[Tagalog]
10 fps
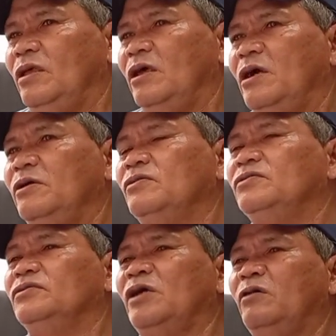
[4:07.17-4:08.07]
Eh
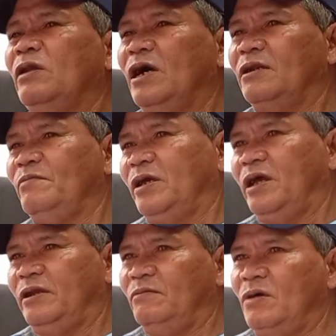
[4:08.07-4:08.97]
ngayon, ngayon lang
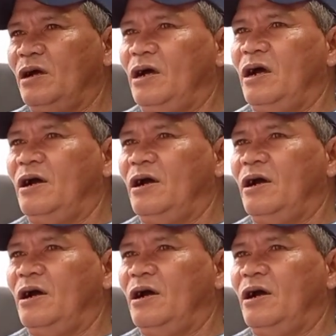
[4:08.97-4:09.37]
namigay ng mga